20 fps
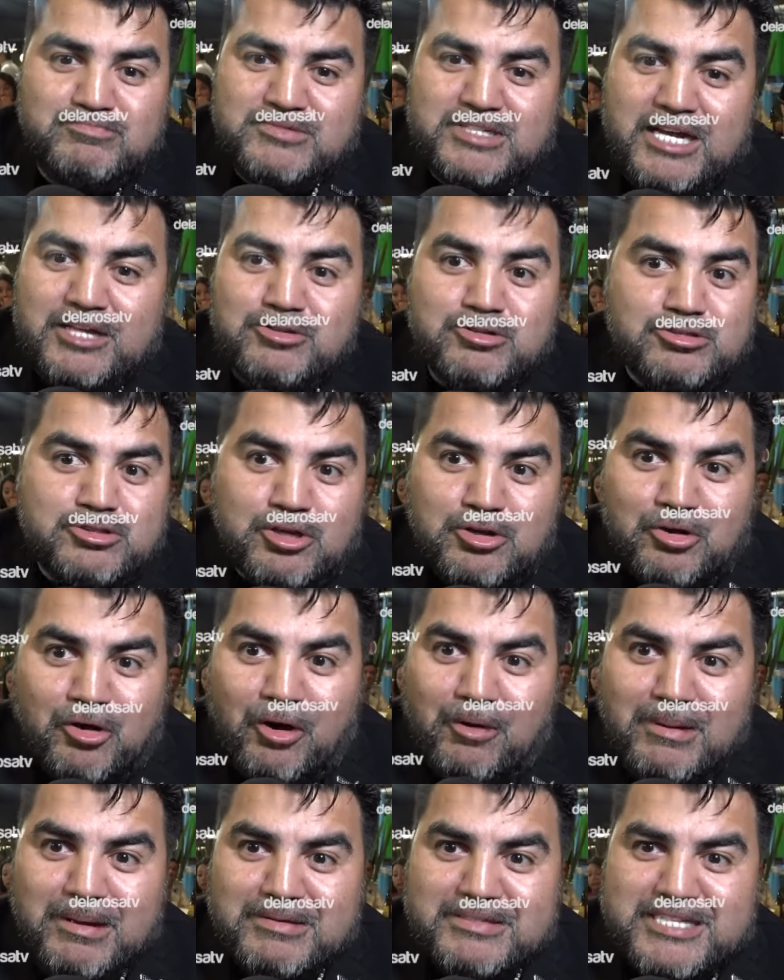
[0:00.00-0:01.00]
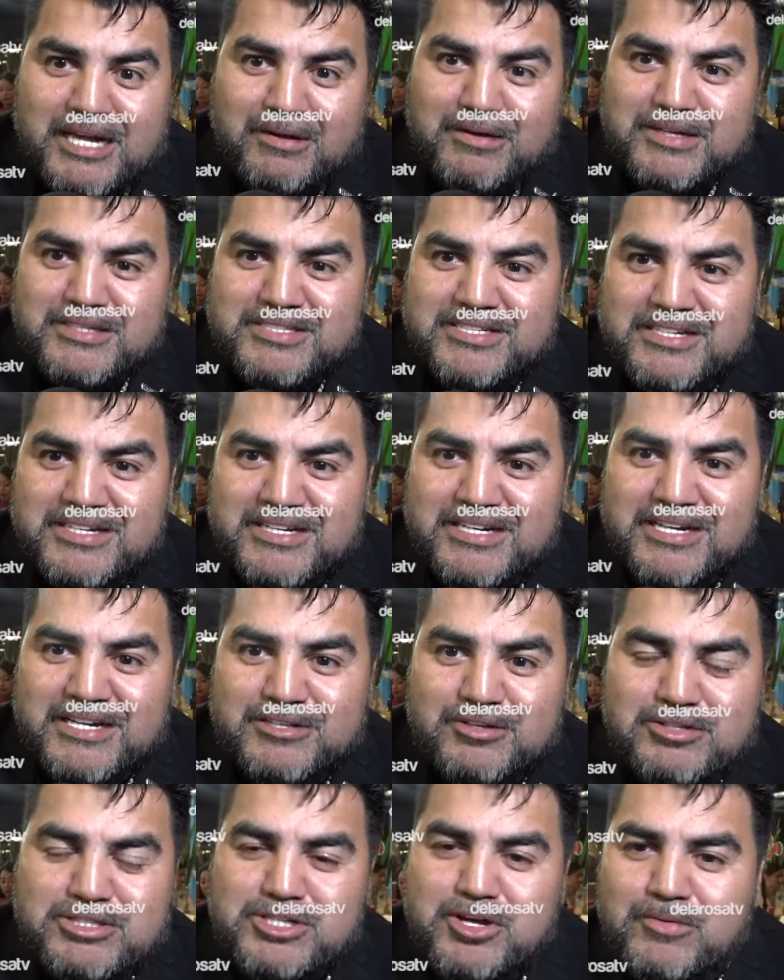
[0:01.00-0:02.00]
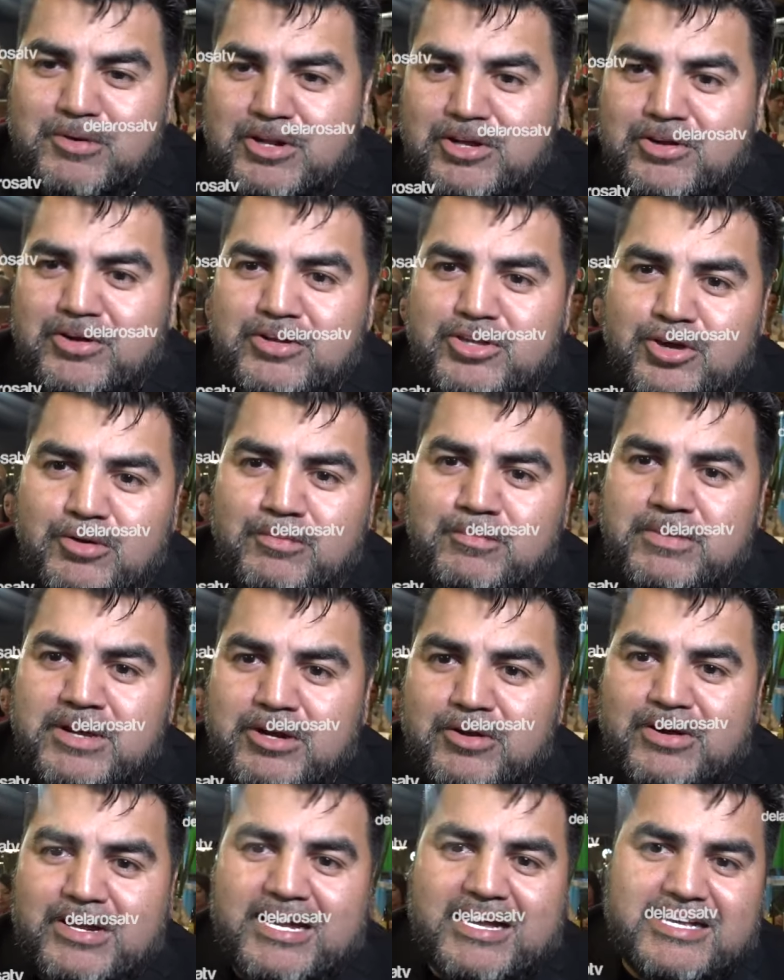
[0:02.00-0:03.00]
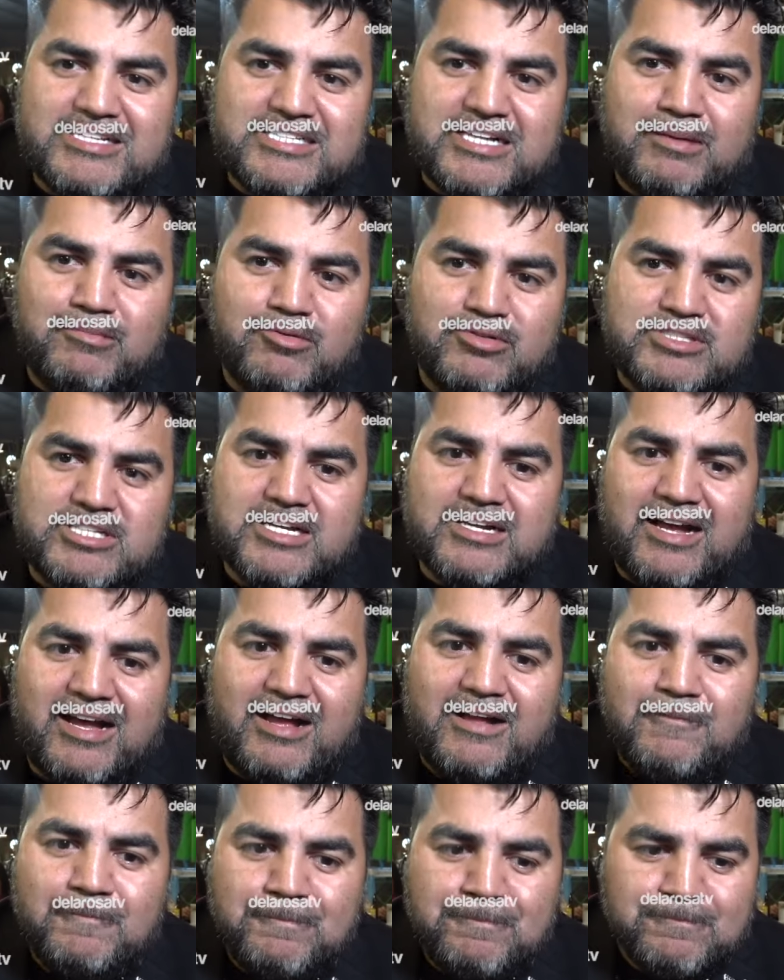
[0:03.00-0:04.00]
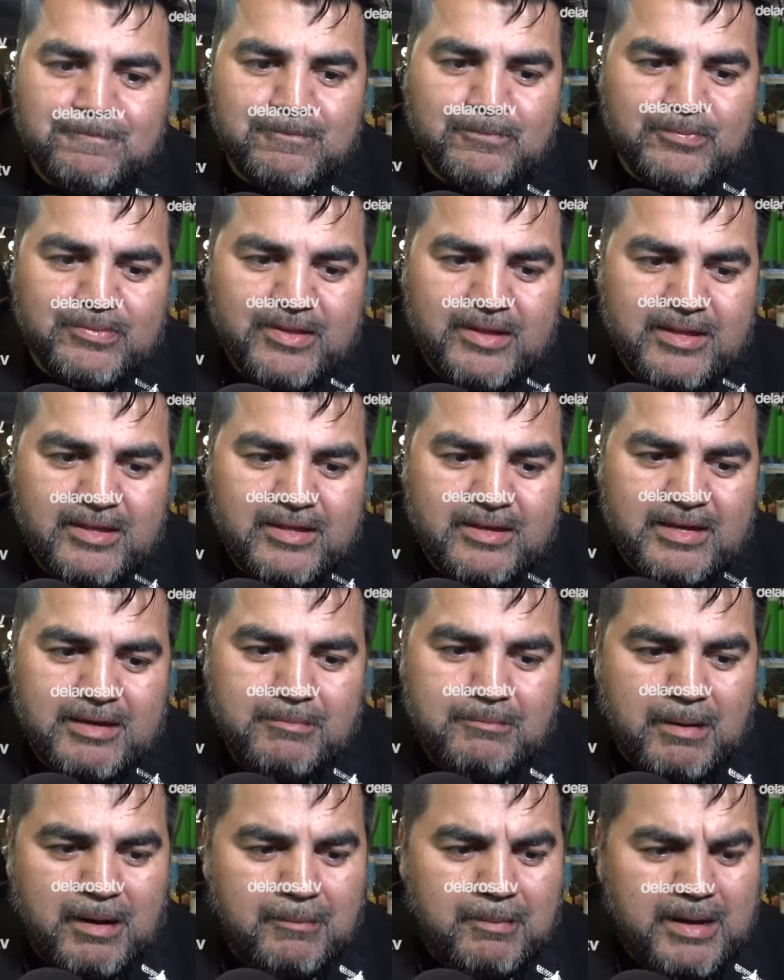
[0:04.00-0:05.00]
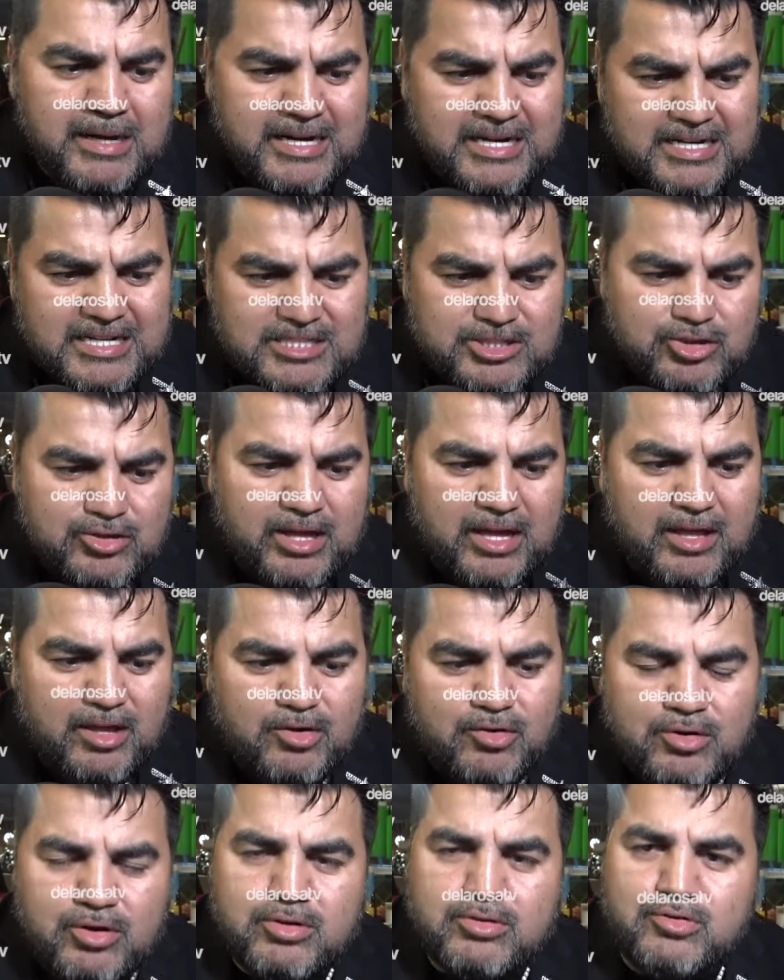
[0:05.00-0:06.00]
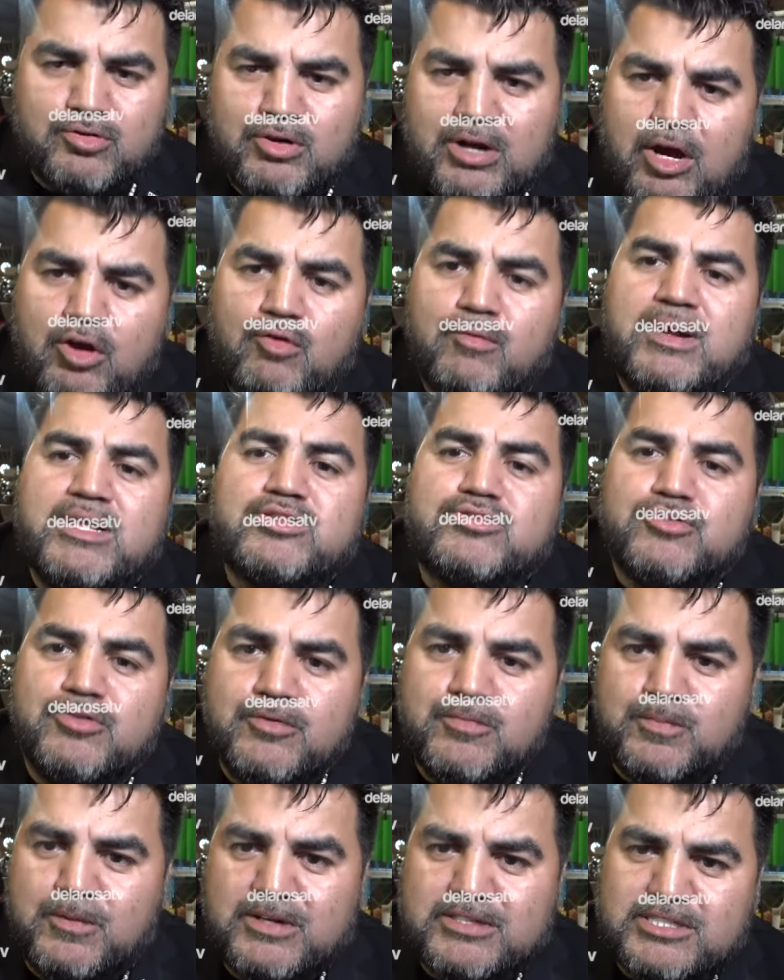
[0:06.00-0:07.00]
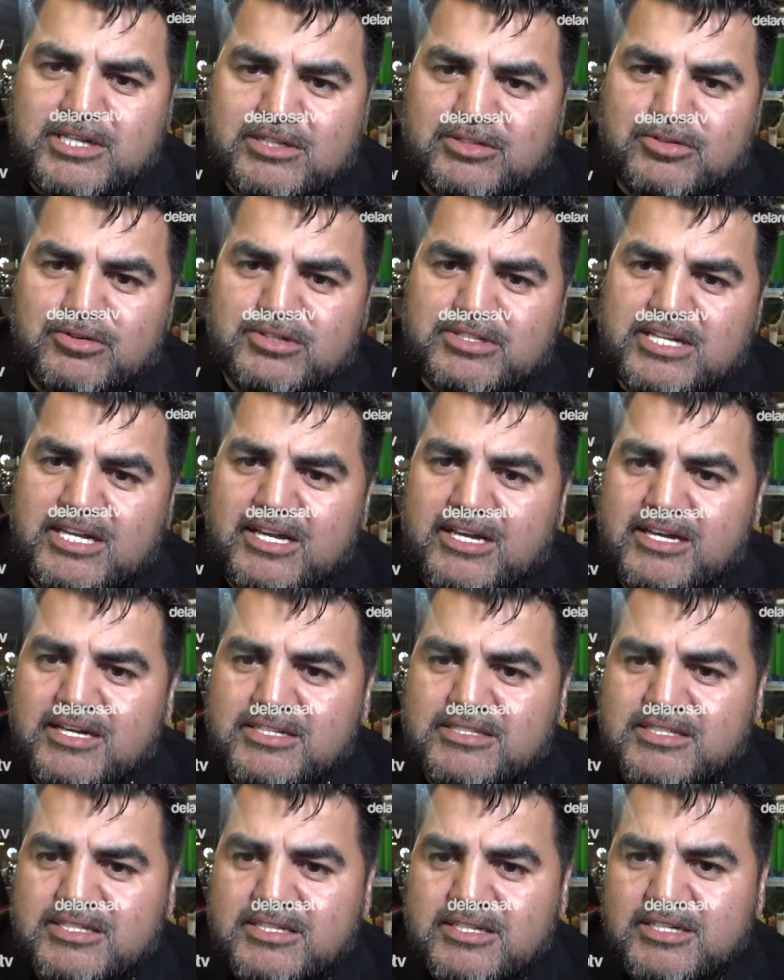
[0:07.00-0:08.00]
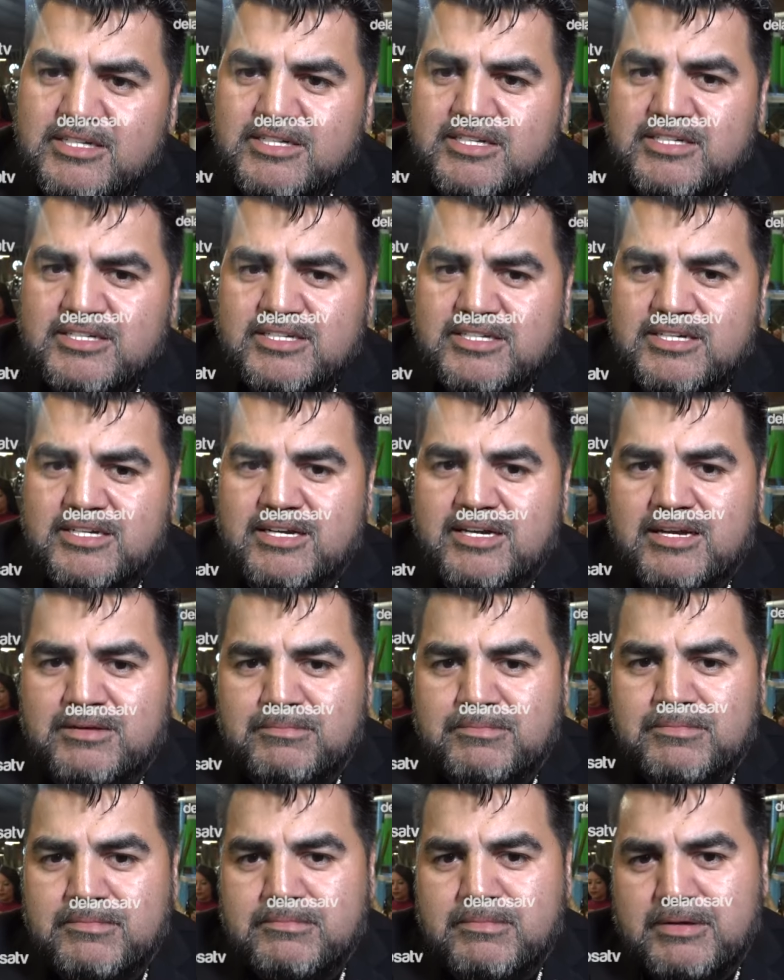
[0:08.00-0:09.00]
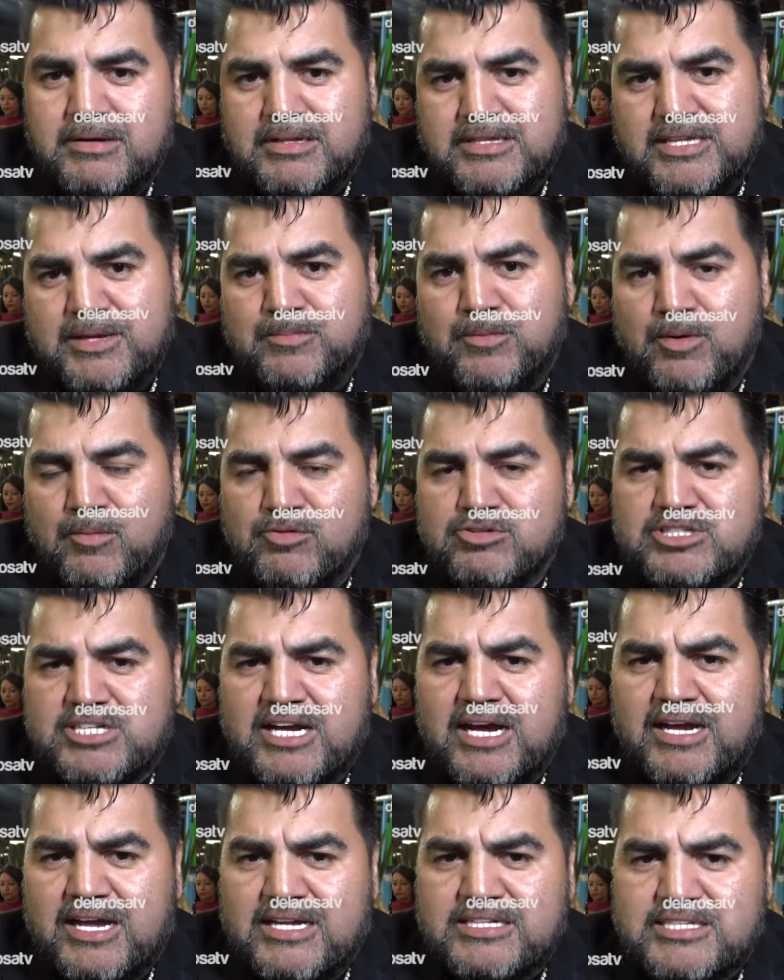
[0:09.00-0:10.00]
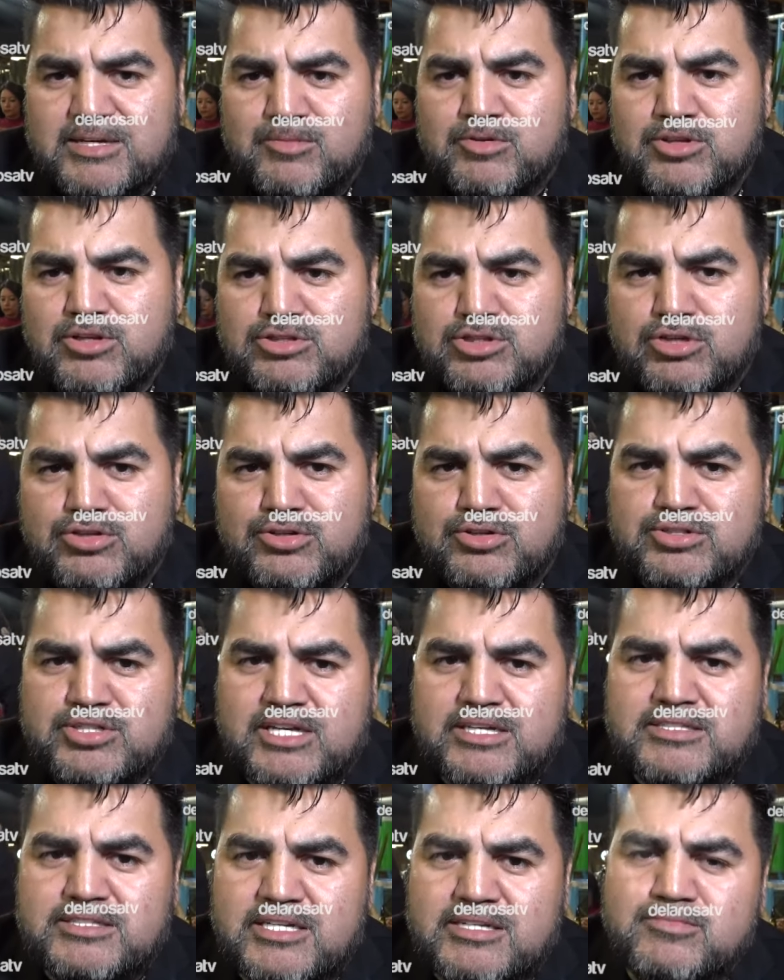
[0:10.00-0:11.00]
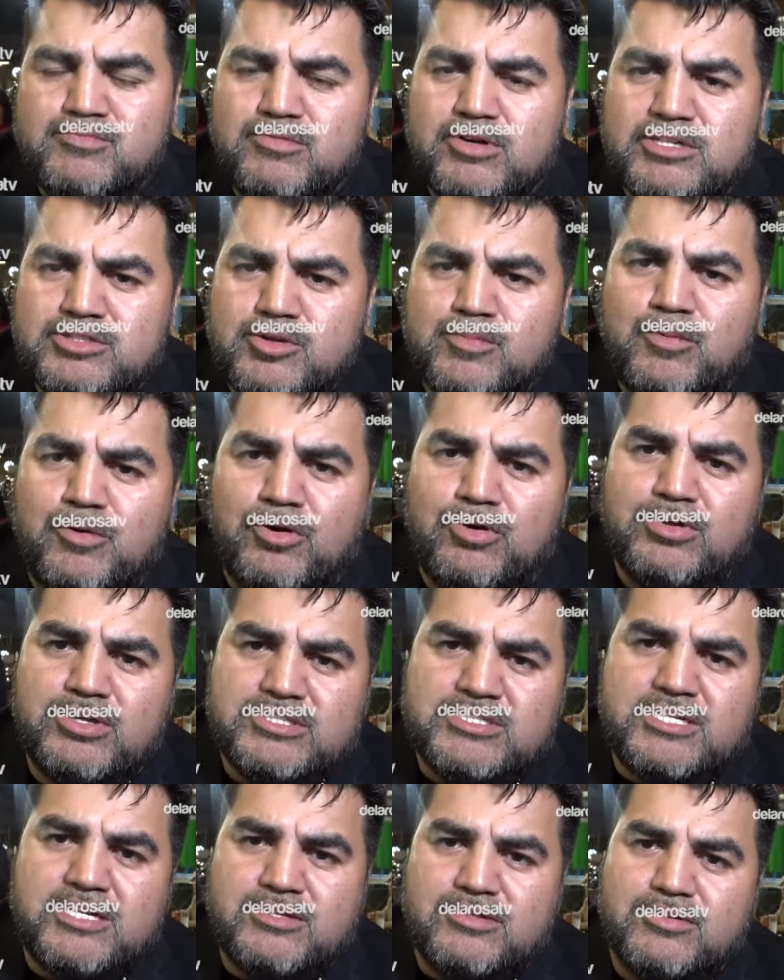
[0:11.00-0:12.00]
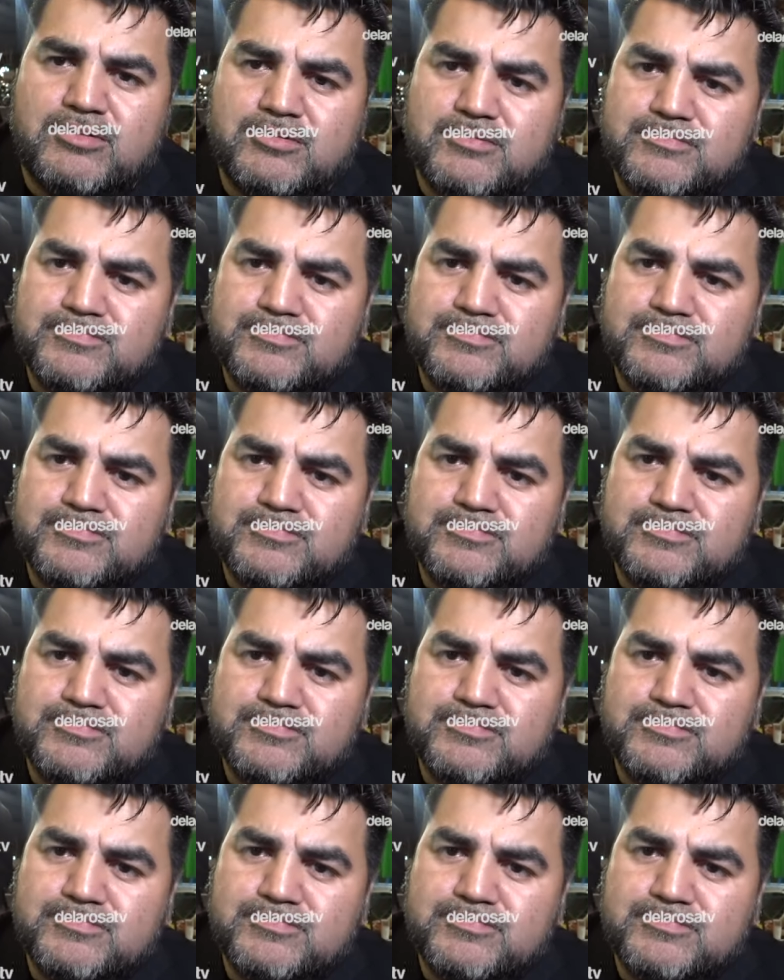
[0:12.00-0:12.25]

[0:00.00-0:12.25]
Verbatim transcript: Ya no estoy joven, ¿sabes? Entonces yo, yo miro que esa música va más relacionada con, la juventud, pues entonces el tipo de música que hacemos nosotros es, es, un poco distinto.